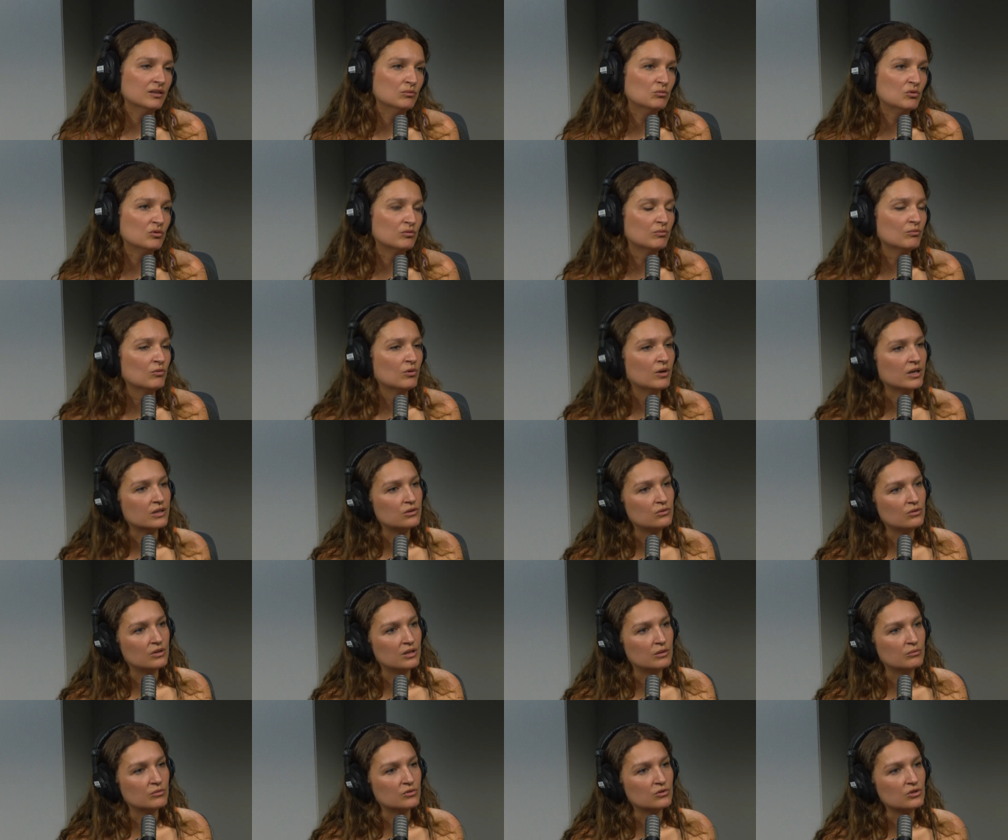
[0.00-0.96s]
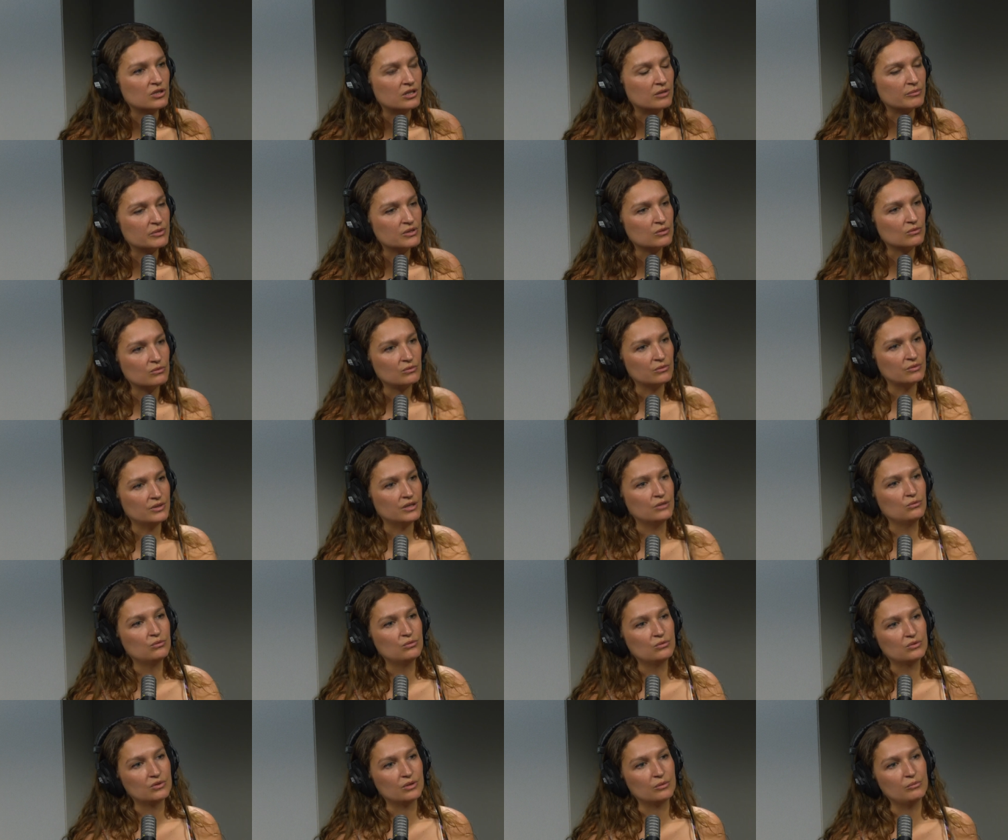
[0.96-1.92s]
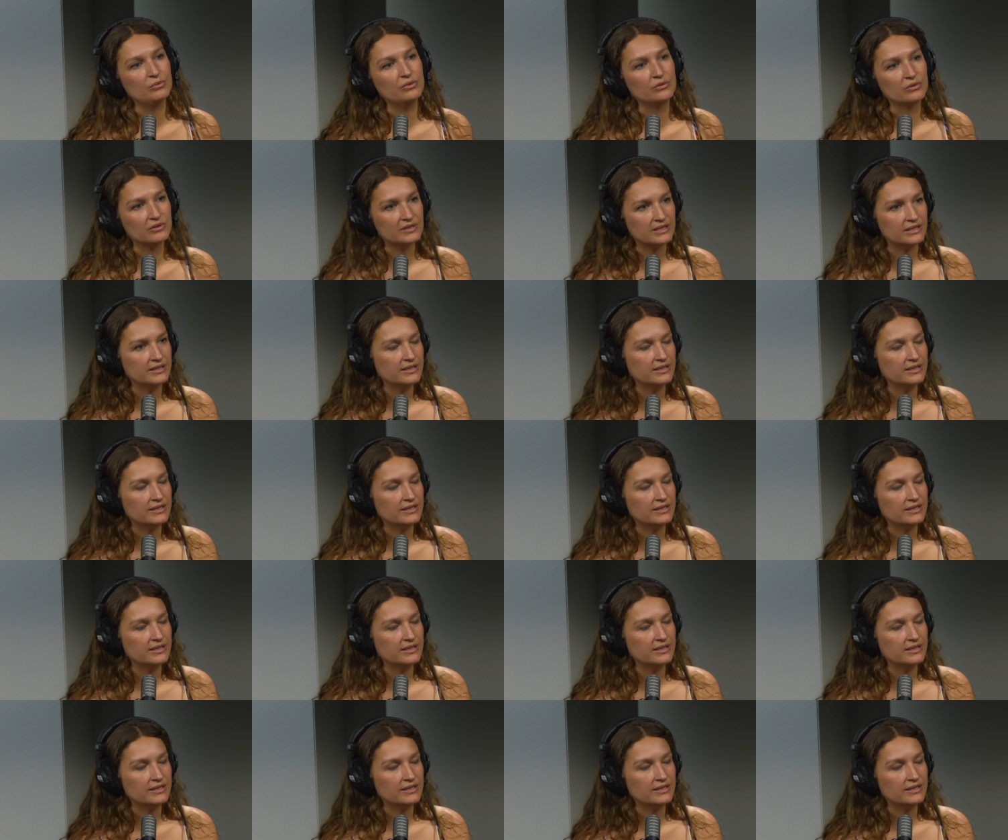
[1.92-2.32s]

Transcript: de, mouvement actuellement. J'ai l'impression qu'on est tous un peu dans un